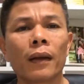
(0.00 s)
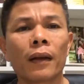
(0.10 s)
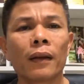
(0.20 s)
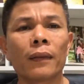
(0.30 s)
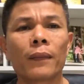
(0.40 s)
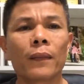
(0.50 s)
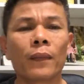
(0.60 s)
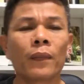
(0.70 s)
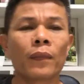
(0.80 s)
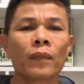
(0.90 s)
à.
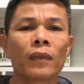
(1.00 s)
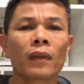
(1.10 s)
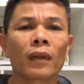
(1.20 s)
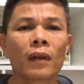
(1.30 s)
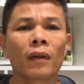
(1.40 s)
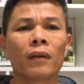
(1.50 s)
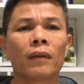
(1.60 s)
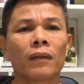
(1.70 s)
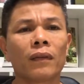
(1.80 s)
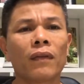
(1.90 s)

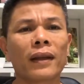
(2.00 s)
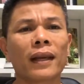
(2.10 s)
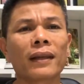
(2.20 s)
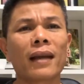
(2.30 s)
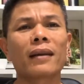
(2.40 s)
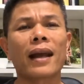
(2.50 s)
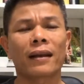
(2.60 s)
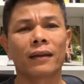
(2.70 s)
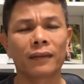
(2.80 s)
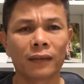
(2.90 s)
và chắc chắn
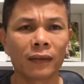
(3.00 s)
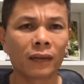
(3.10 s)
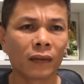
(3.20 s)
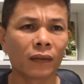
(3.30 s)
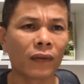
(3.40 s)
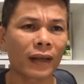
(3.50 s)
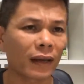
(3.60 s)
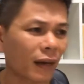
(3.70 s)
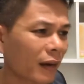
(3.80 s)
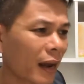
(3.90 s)
rằng và
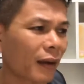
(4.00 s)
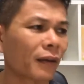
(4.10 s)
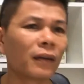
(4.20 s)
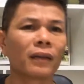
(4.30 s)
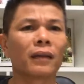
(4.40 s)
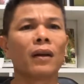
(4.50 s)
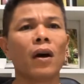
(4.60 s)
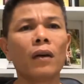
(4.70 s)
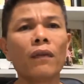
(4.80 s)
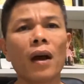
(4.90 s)
chắc chắn rằng
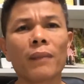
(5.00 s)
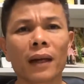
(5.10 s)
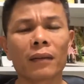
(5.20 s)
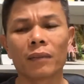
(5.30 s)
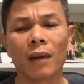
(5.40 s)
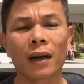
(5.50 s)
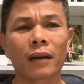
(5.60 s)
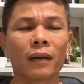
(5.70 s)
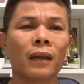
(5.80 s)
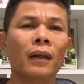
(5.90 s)
đối với mình
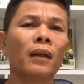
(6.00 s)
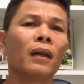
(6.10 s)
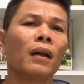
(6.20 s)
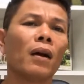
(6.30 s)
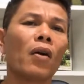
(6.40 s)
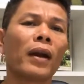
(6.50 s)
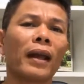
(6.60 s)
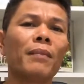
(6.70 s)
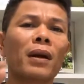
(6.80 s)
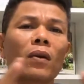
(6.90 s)
mình hồi
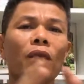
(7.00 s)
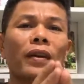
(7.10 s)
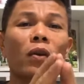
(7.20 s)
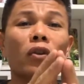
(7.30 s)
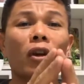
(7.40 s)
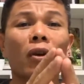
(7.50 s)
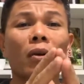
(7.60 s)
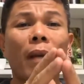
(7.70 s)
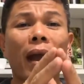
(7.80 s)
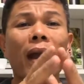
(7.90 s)
nãy mình cũng ví dụ
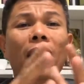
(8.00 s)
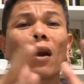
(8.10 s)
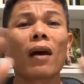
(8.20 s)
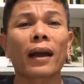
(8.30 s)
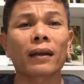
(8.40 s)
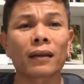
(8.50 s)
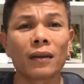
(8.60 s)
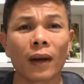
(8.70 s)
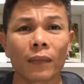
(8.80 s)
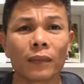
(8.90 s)
cho bạn hàng loạt
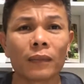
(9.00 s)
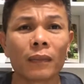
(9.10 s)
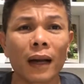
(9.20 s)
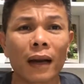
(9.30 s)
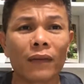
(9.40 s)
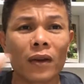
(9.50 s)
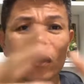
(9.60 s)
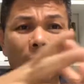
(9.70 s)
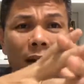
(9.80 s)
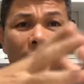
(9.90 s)
đúng không mình đã ví
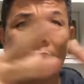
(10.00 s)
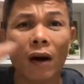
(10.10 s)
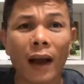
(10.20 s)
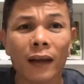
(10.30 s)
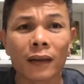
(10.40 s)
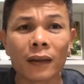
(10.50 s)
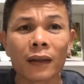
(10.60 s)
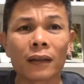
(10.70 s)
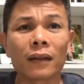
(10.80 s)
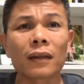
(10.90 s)
dụ cho bạn hàng loạt
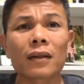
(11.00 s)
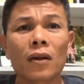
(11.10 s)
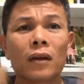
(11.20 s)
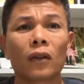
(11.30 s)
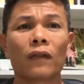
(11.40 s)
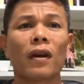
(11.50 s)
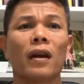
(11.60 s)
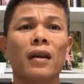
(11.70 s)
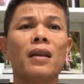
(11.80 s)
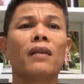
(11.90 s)
những cái con người tuyệt
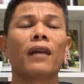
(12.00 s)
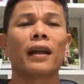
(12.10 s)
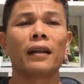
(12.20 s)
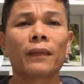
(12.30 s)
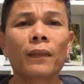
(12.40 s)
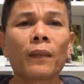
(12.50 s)
vời nó như vậy